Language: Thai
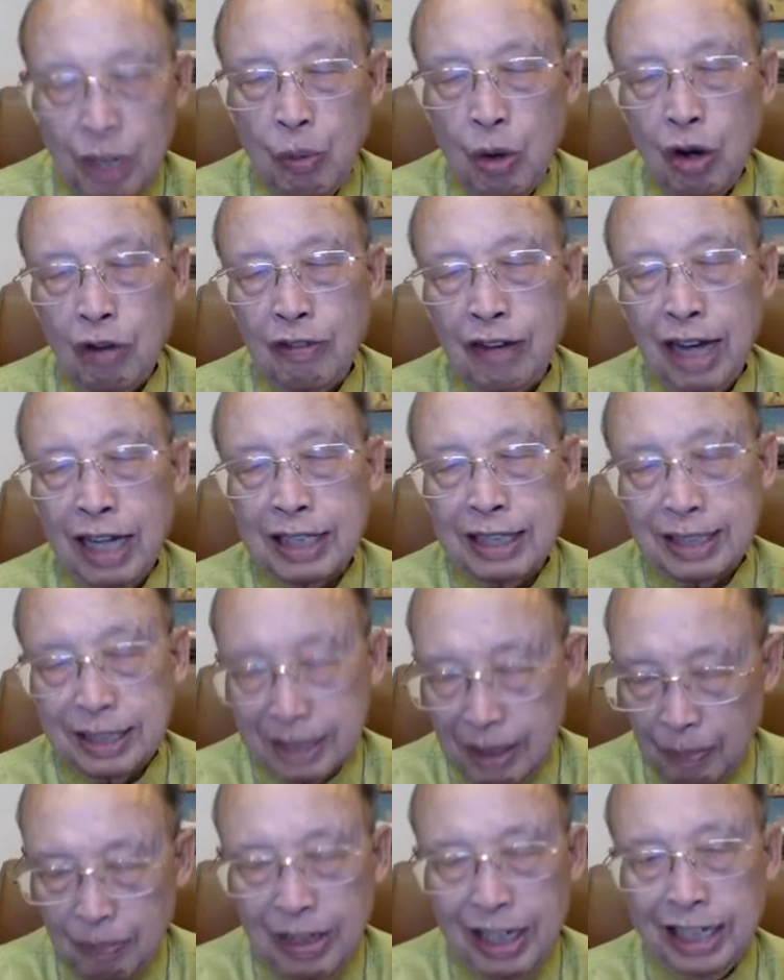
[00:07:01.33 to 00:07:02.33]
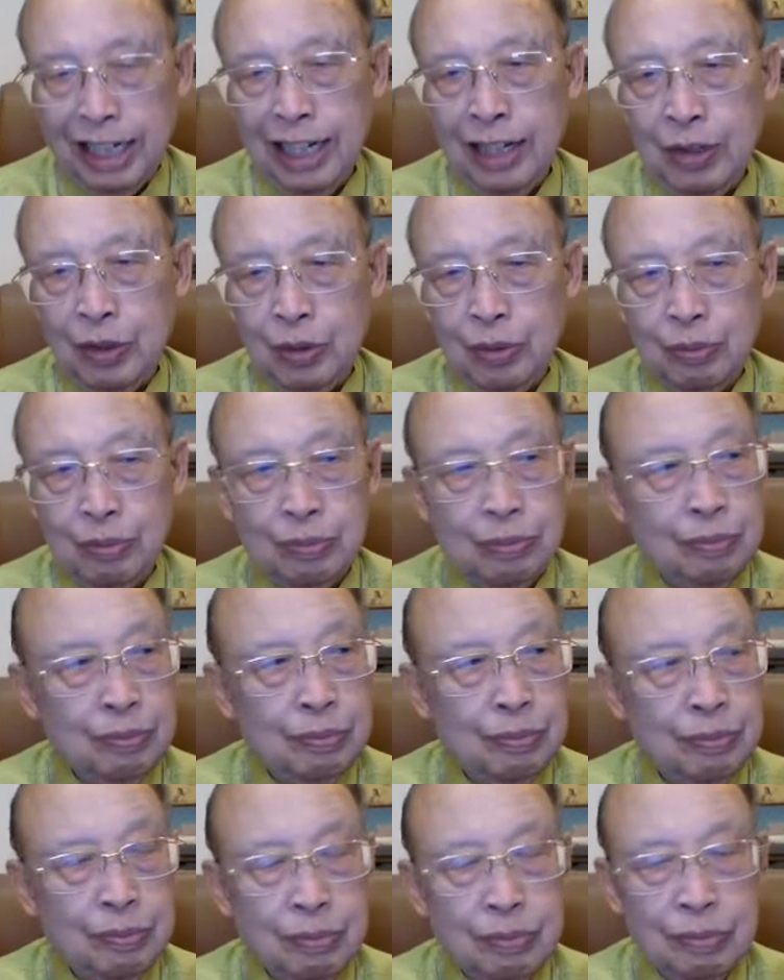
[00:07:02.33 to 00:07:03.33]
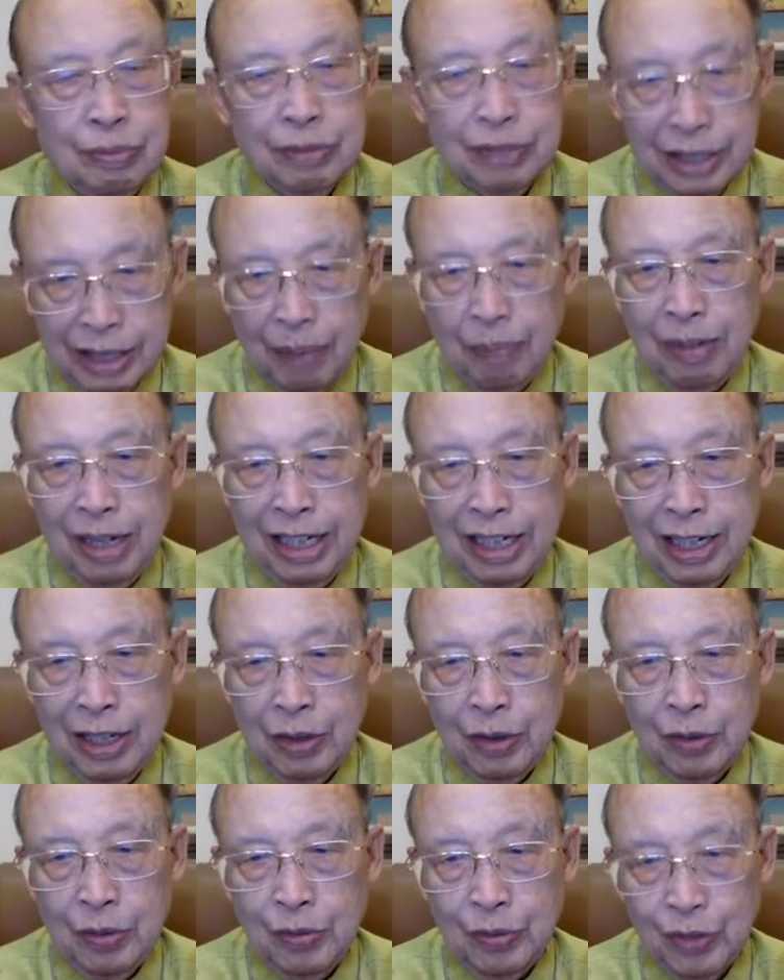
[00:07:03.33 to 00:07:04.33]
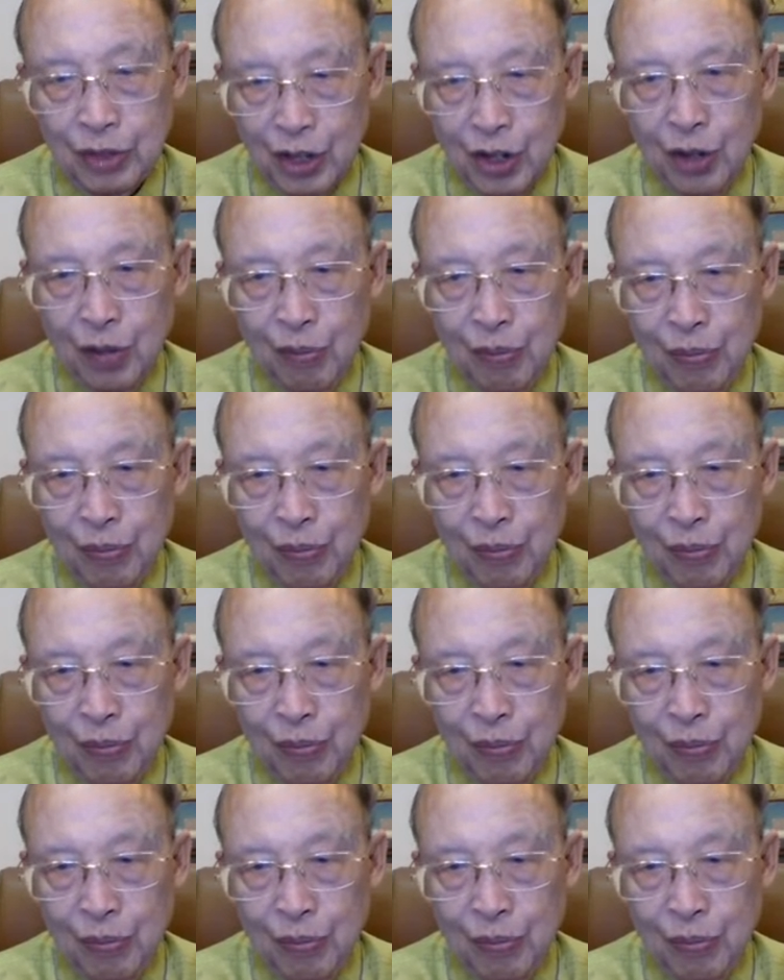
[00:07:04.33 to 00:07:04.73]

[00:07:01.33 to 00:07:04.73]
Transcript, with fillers: บอกว่า สำเร็จแล้ว สำเร็จแล้วเนาะ